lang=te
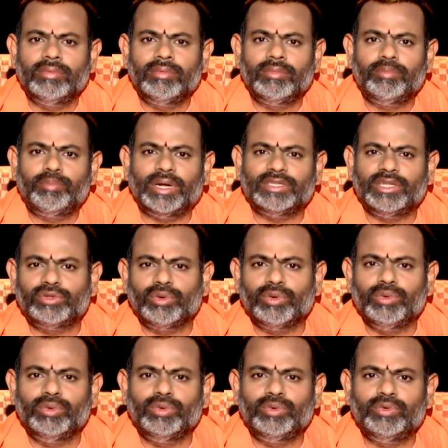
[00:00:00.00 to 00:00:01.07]

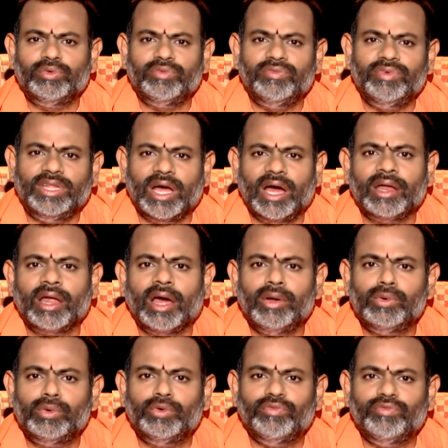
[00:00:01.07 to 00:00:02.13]
పద్ధతులు విధానాలు
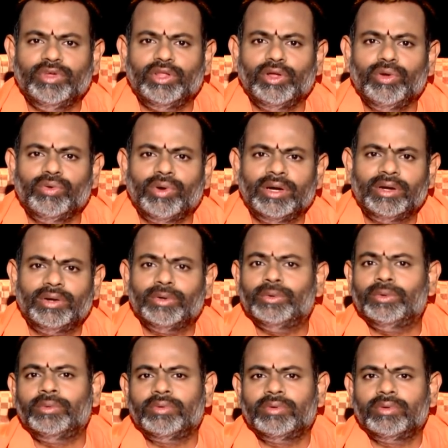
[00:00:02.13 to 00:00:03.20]
విధులు అంటూ
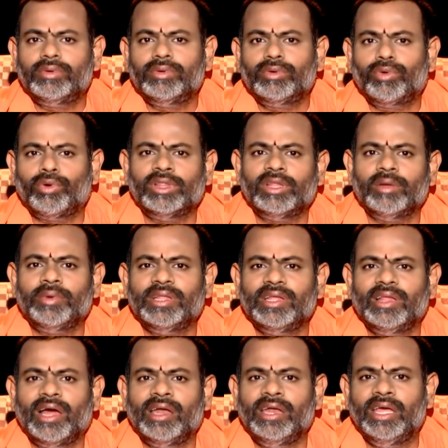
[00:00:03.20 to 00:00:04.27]
కొంతమంది
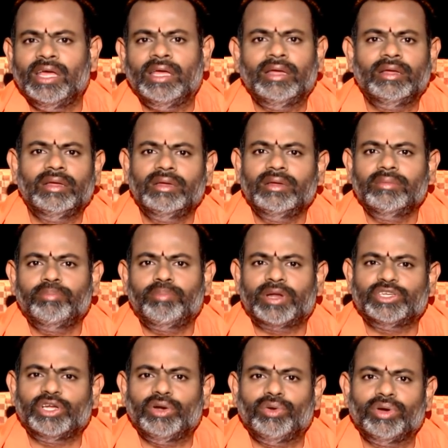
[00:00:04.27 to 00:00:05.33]
దాన్ని
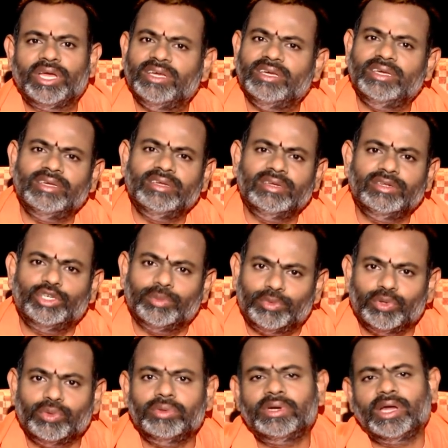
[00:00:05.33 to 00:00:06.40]
ప్రజల్లోకి చెప్తూ
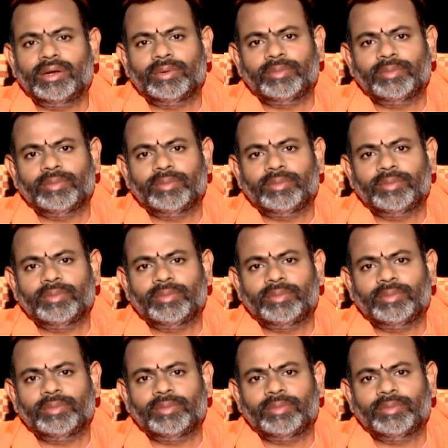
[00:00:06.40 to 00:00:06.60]
ఉంటారు